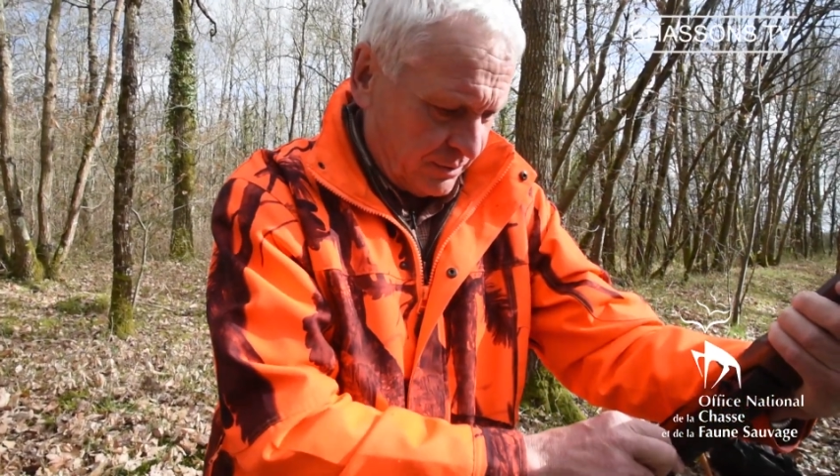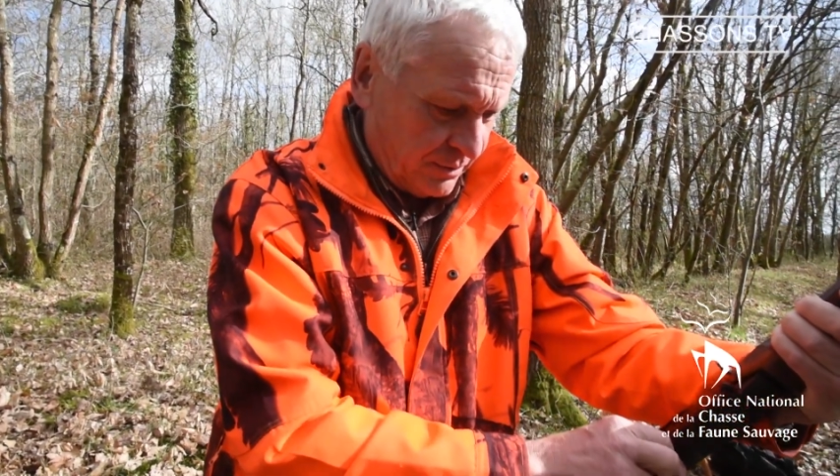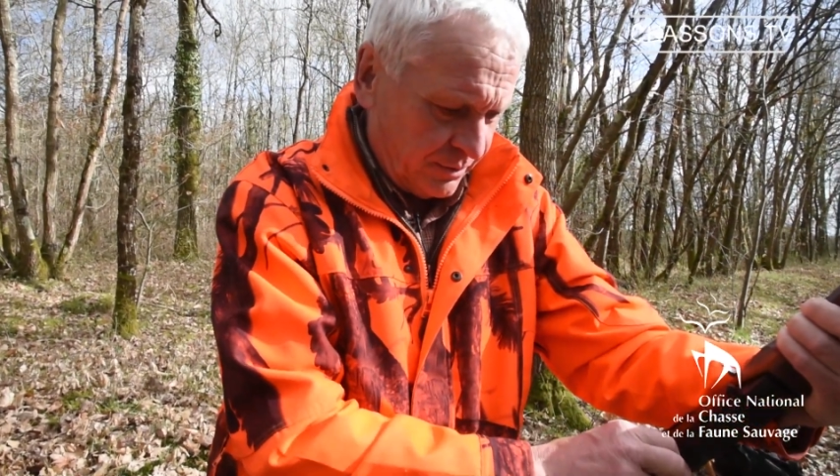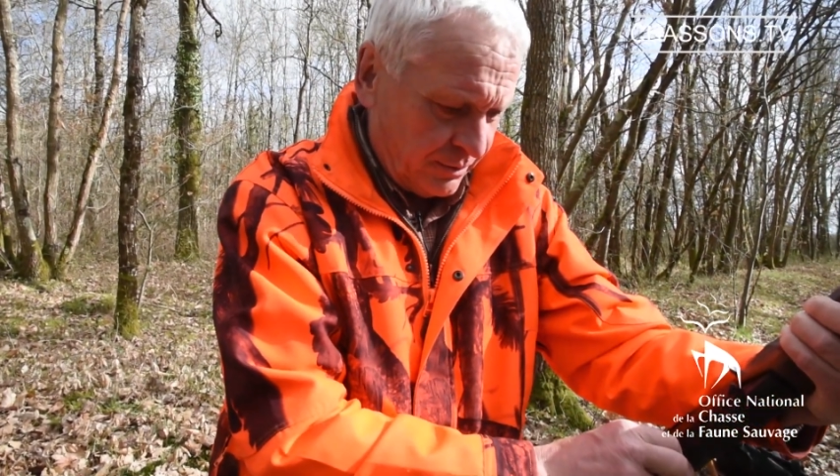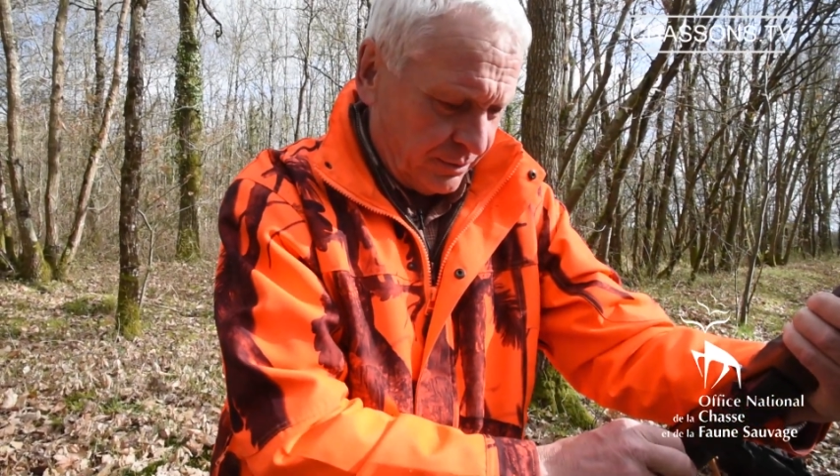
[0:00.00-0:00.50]

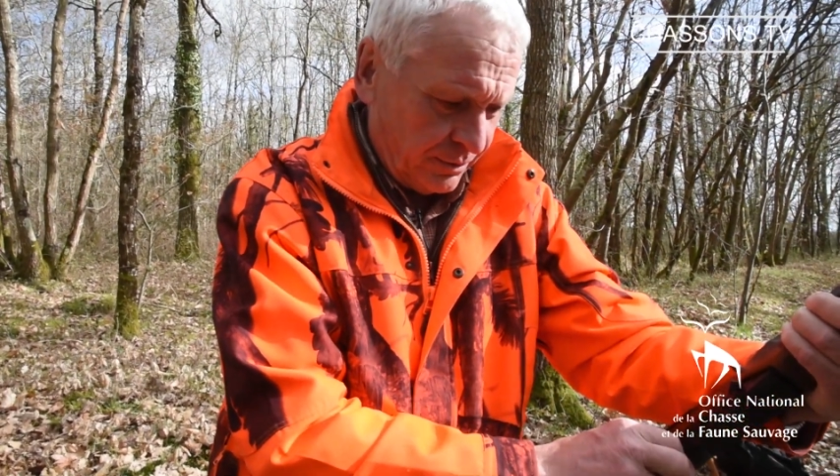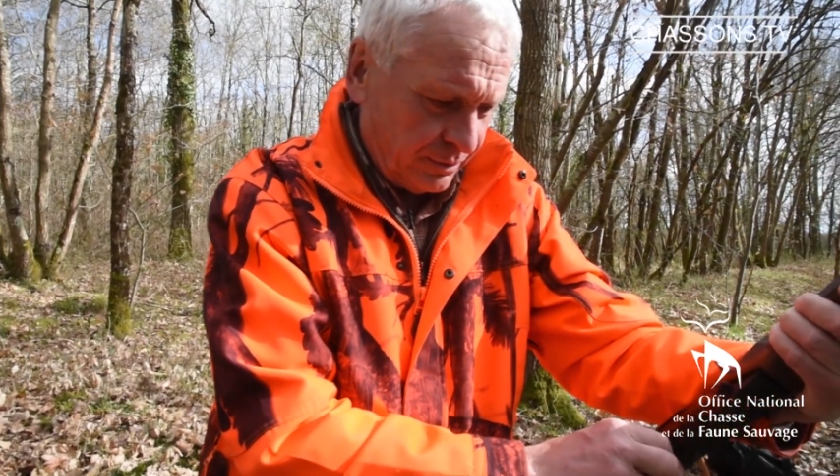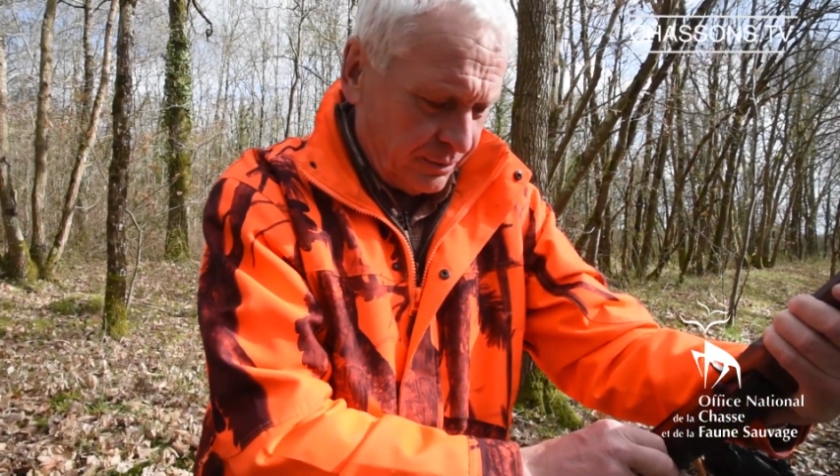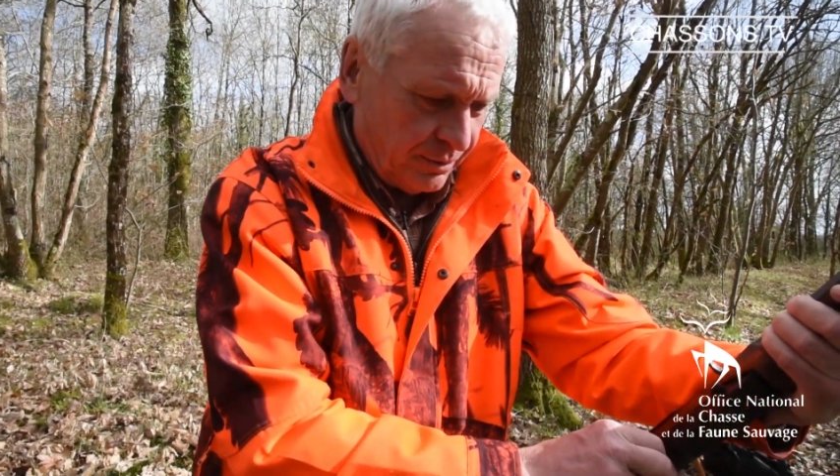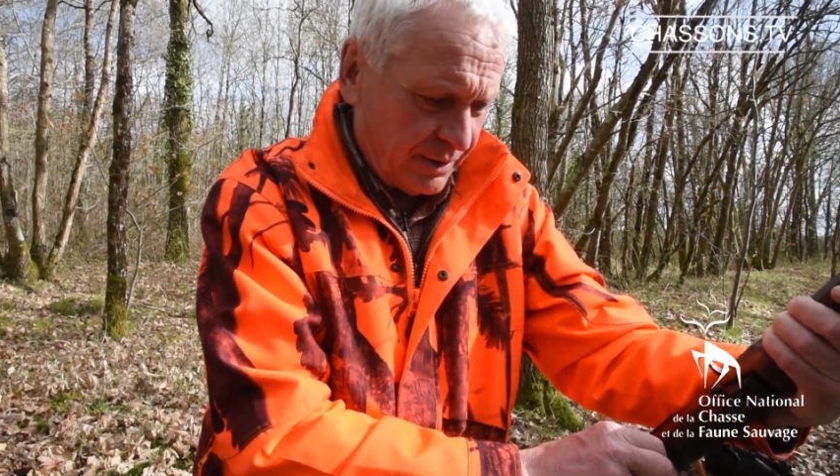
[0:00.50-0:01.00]
euh,
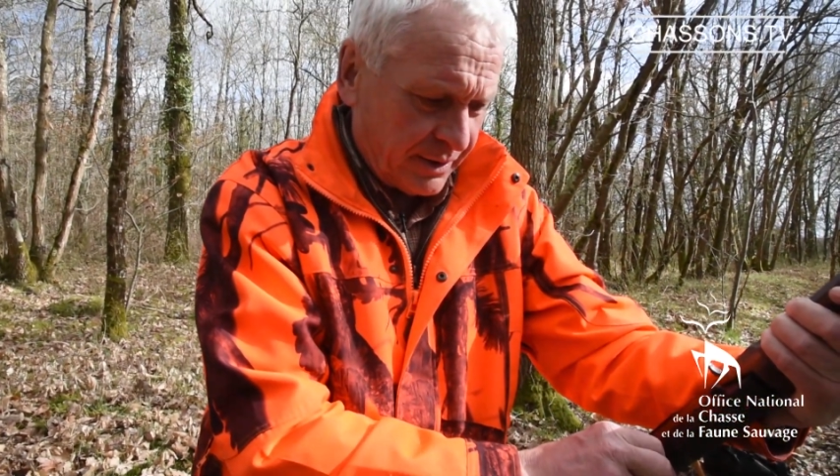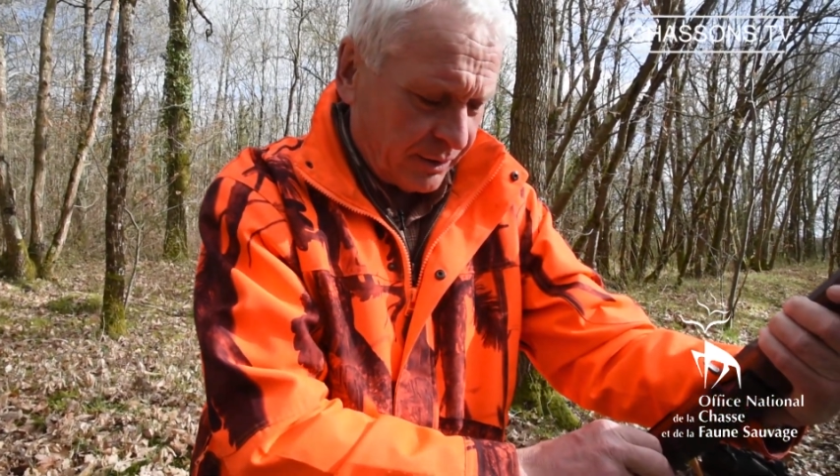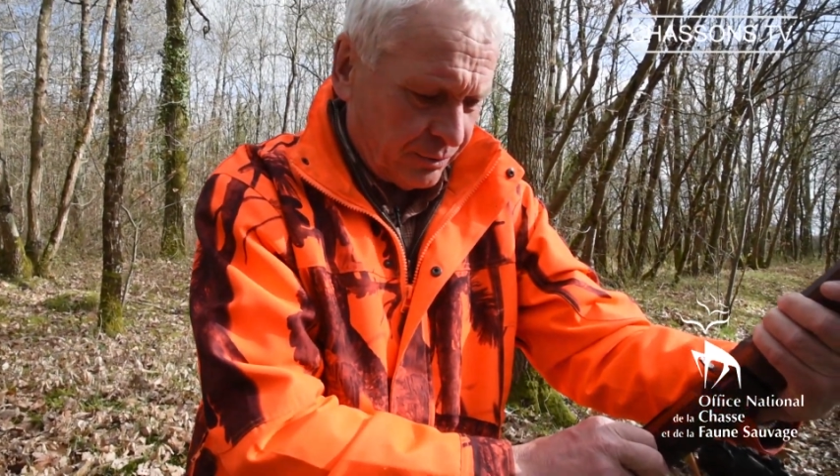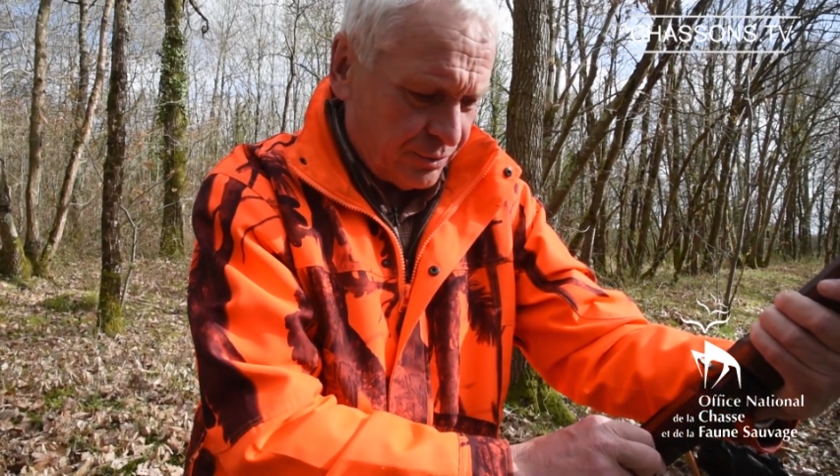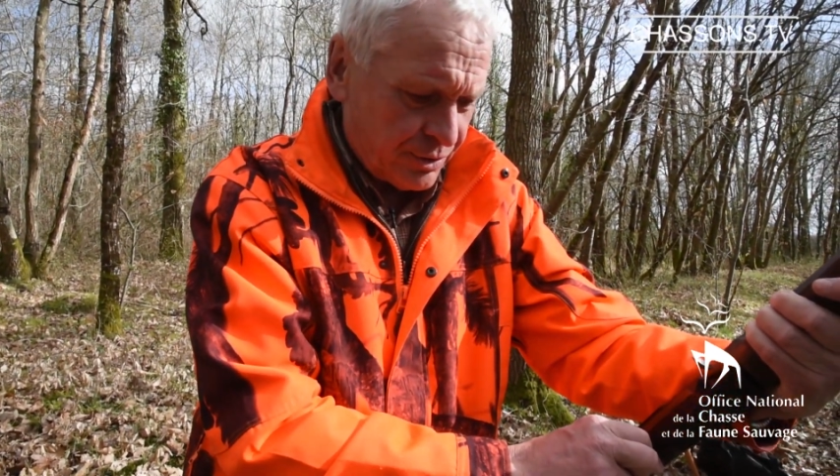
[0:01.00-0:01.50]
de la
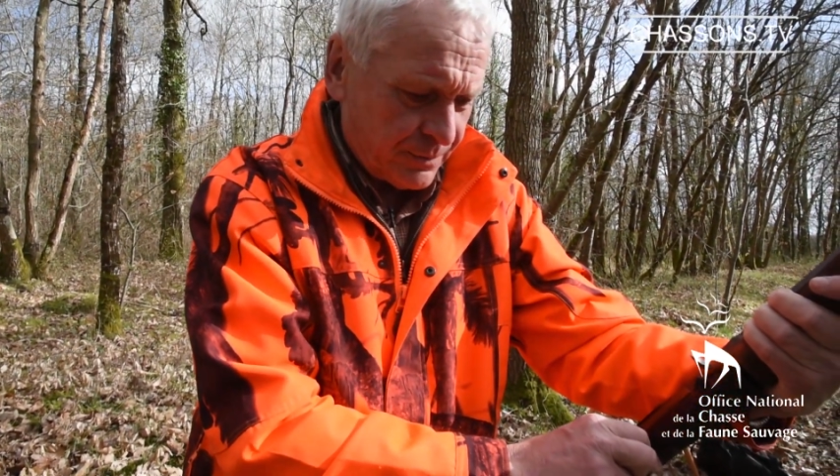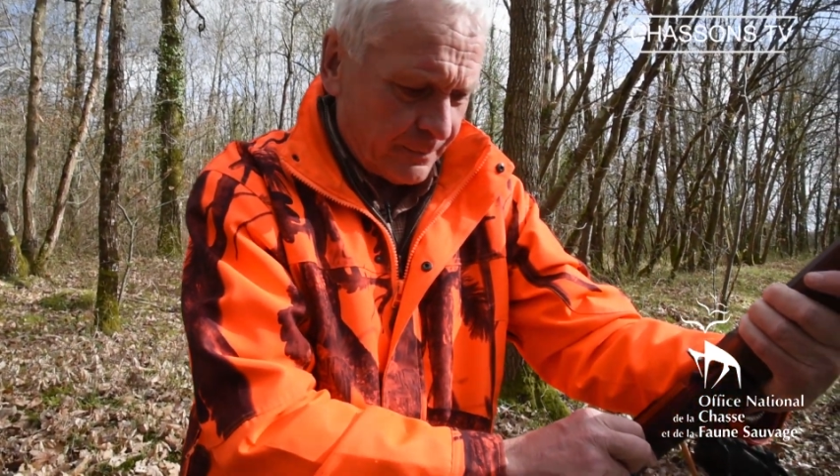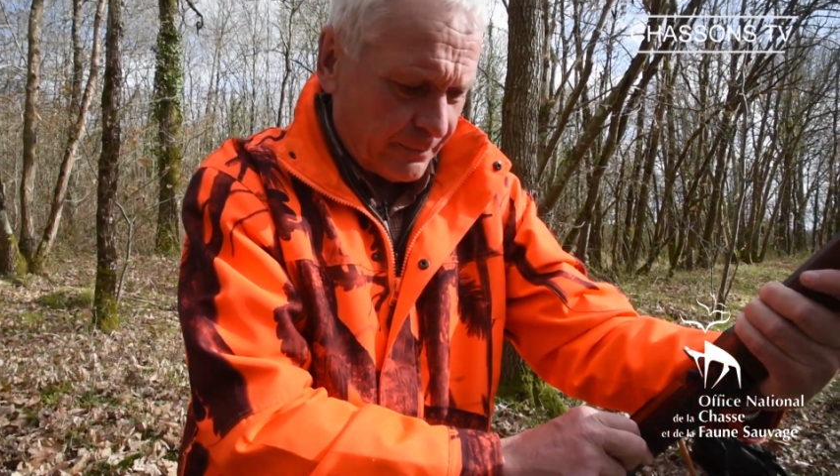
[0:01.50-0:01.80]
cartouche.